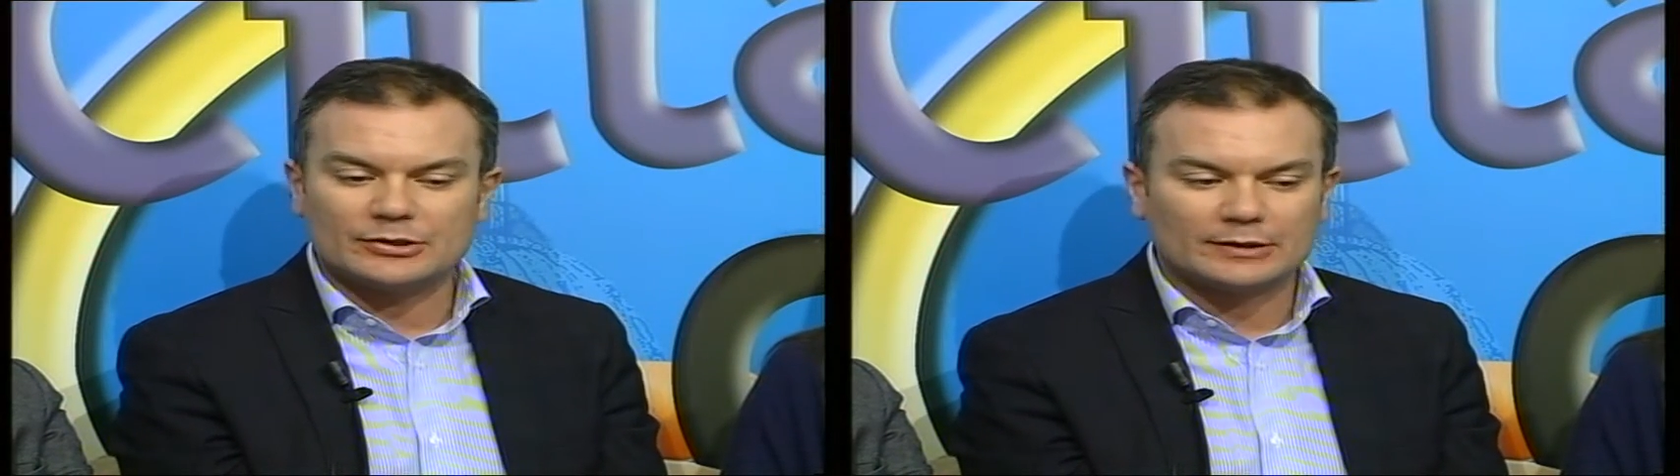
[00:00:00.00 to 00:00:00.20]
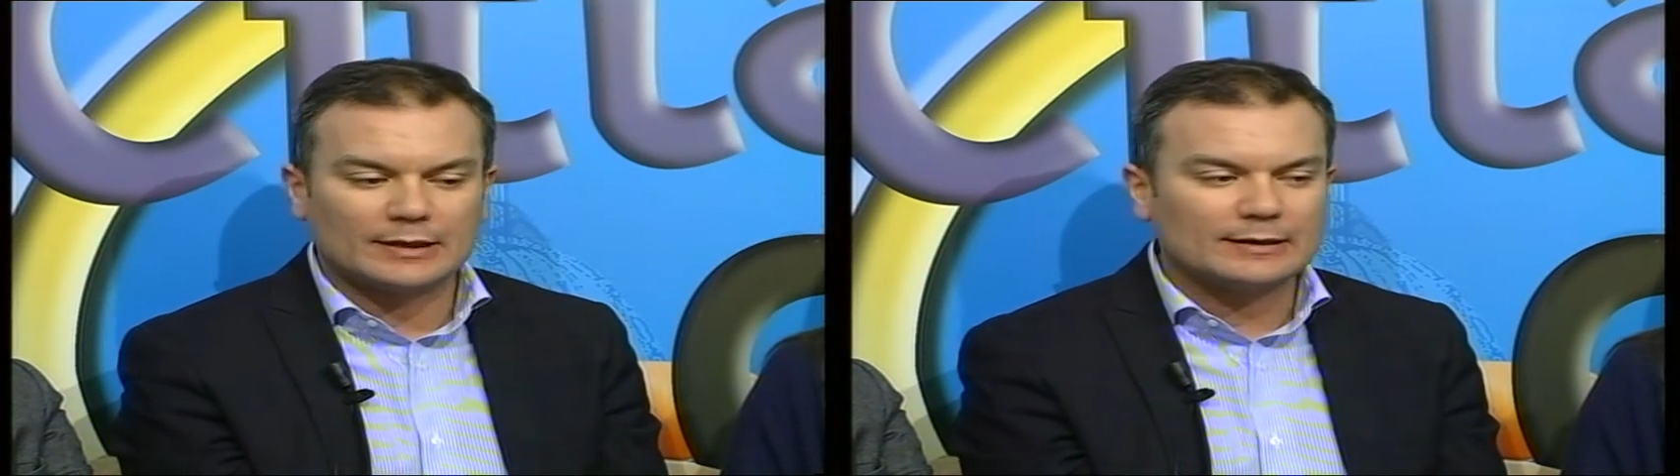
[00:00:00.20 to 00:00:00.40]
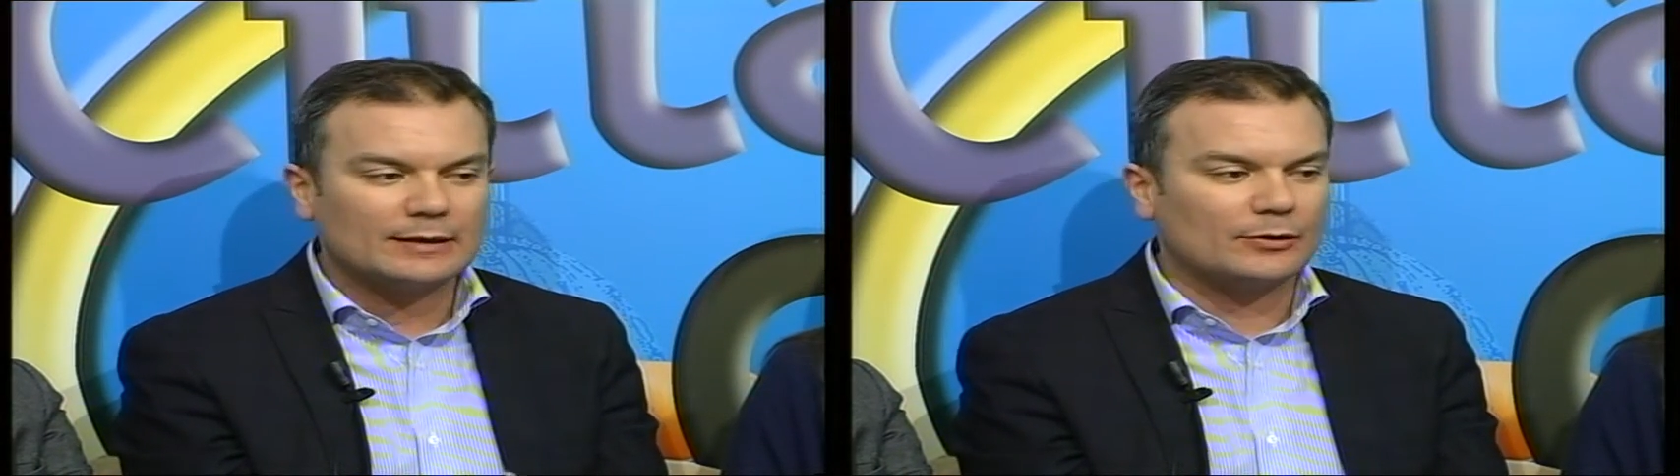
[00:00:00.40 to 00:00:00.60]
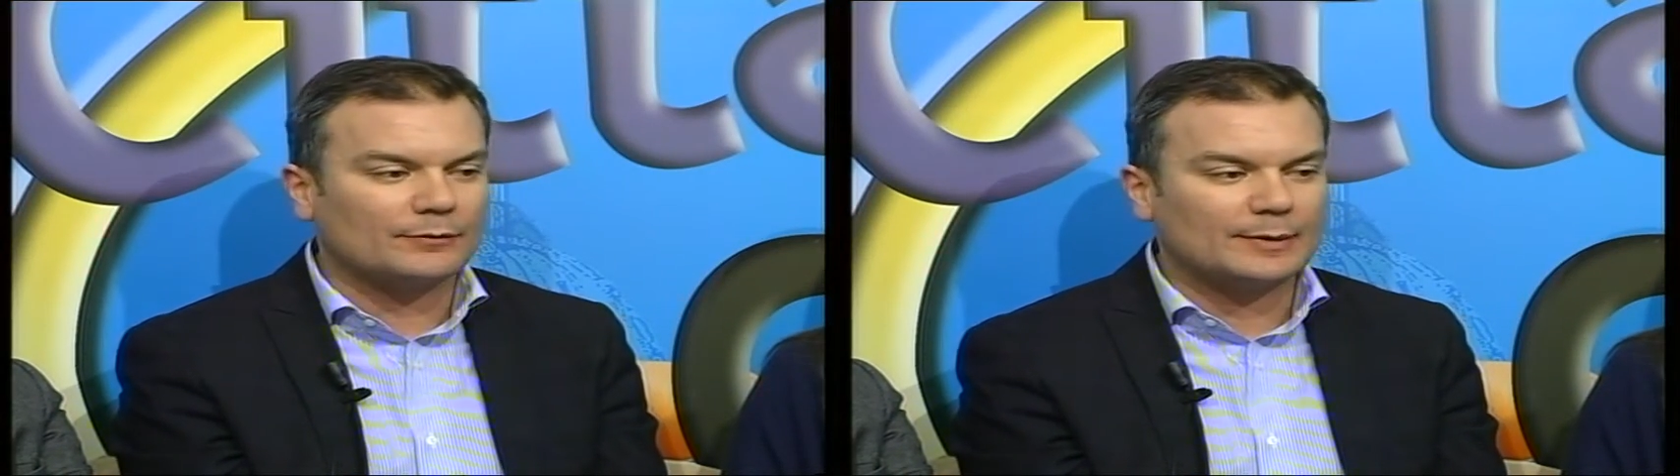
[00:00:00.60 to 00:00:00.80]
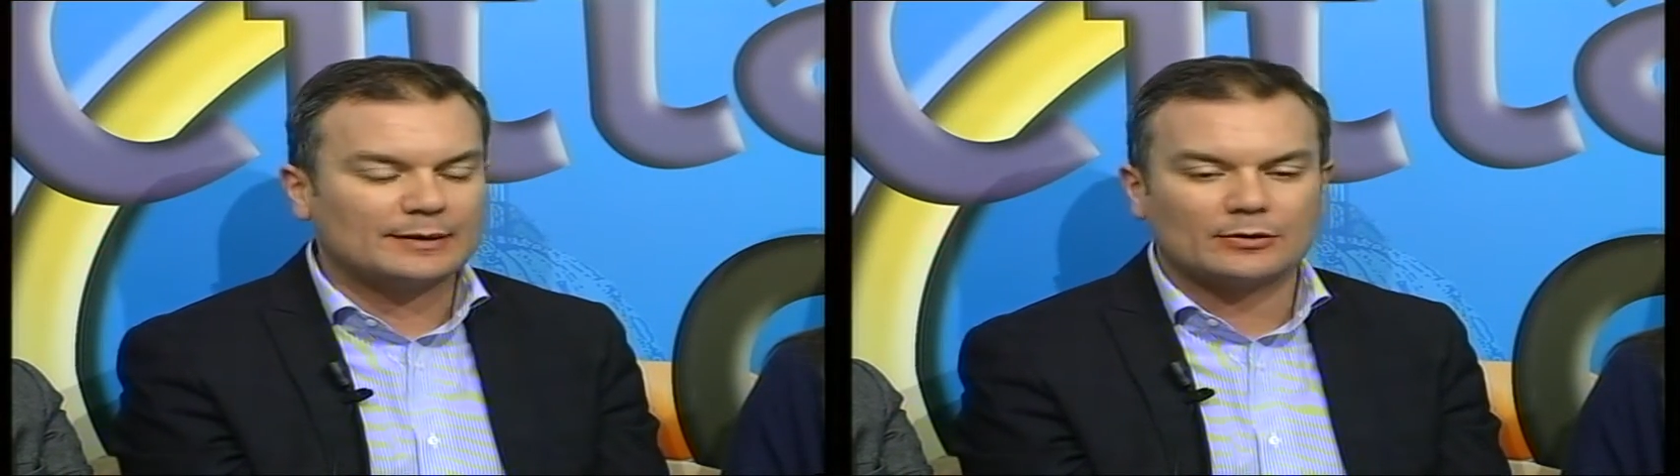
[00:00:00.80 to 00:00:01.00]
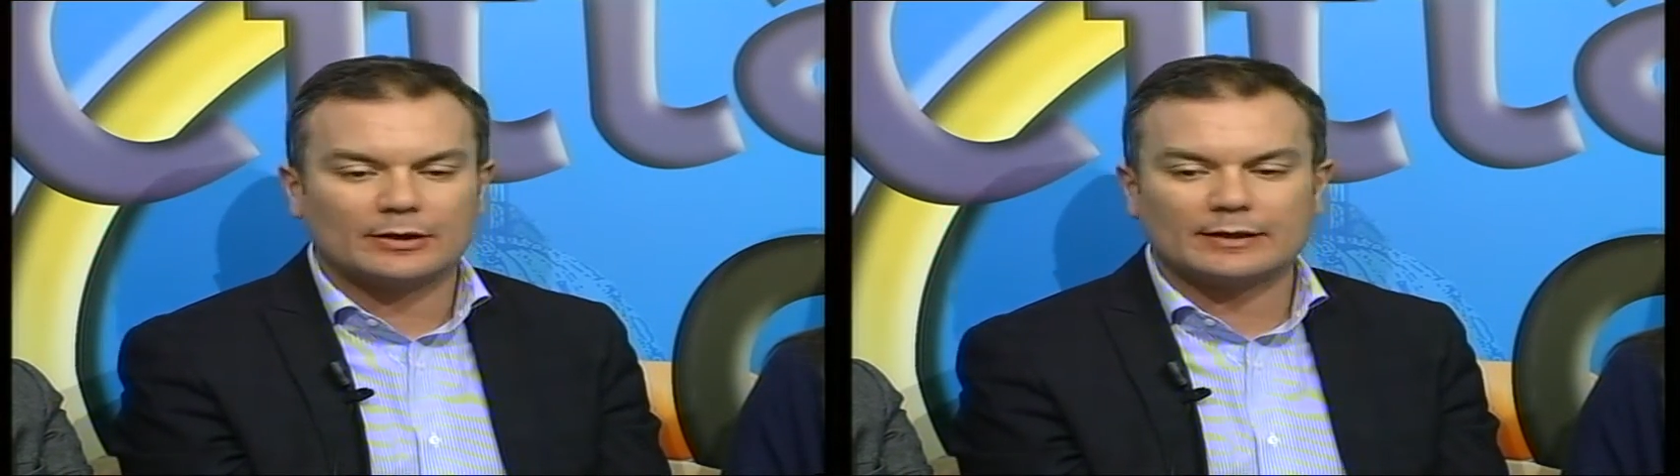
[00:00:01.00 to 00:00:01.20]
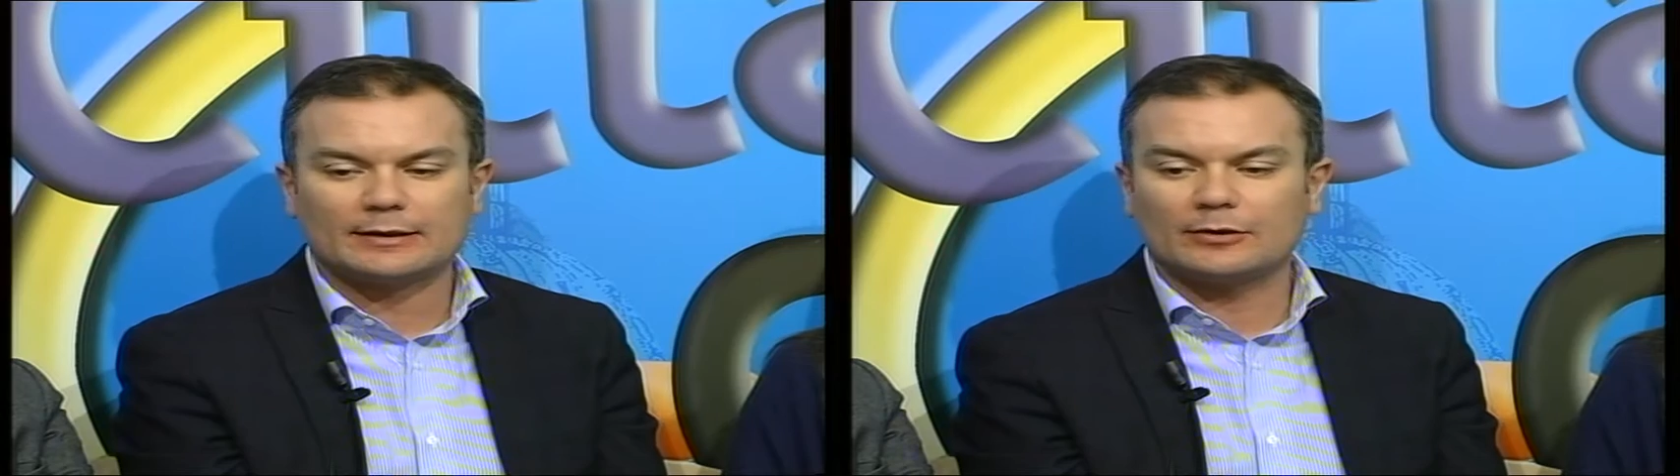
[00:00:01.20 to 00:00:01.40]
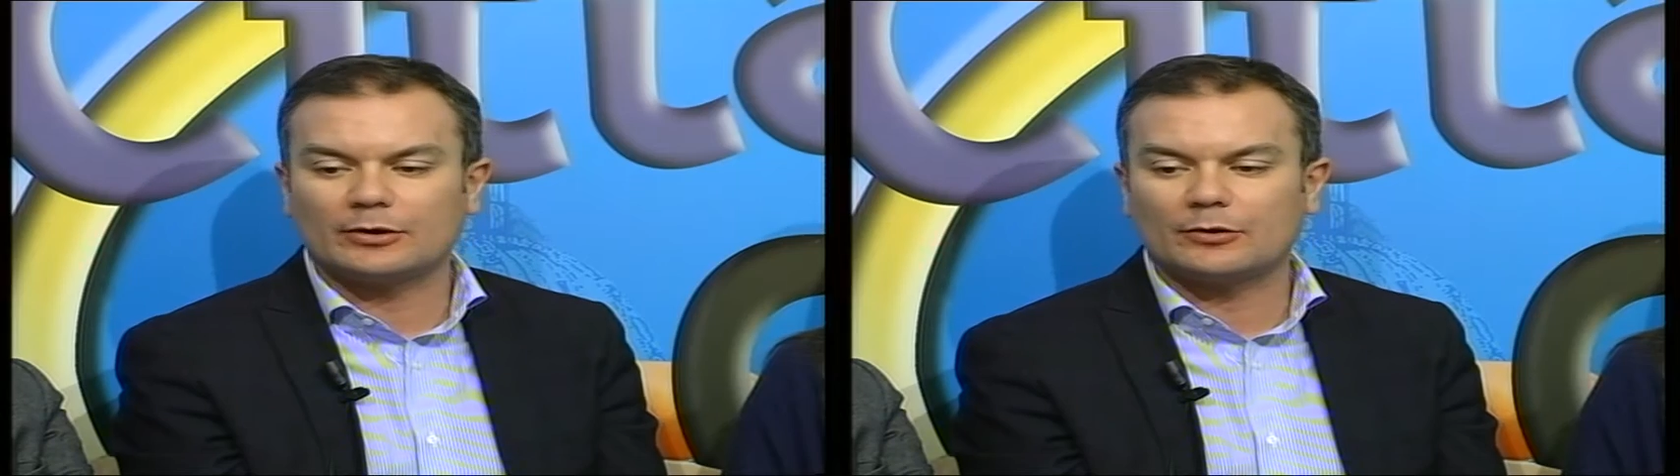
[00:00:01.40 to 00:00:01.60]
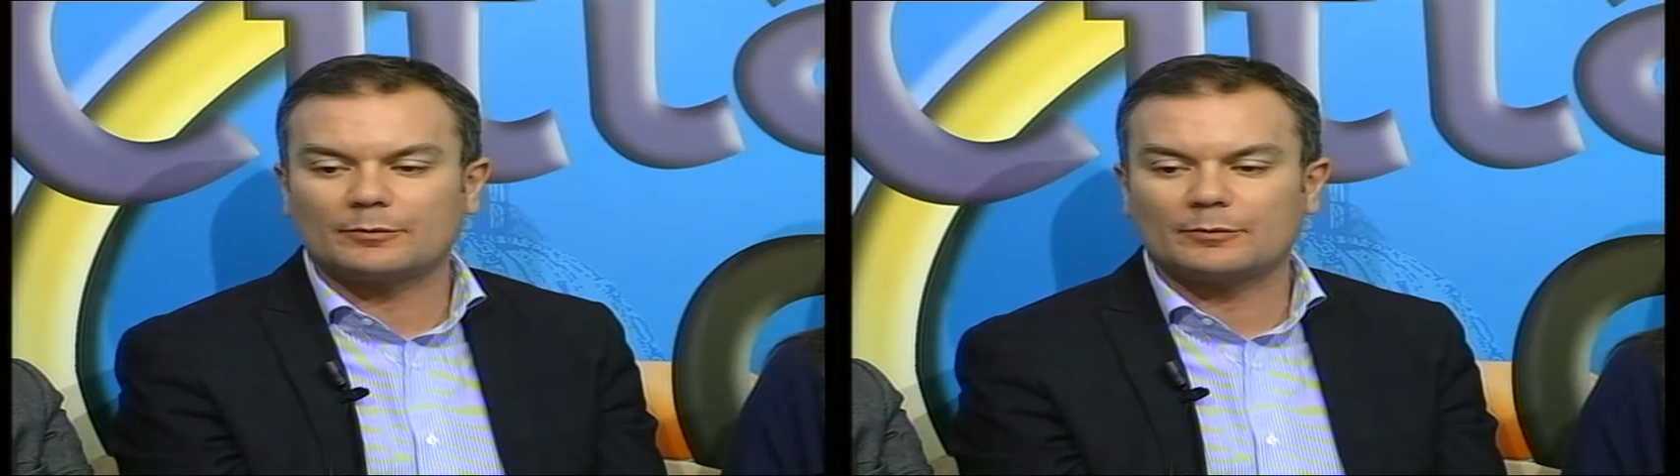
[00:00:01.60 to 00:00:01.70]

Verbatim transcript: i cittadini, ovviamente con le categorie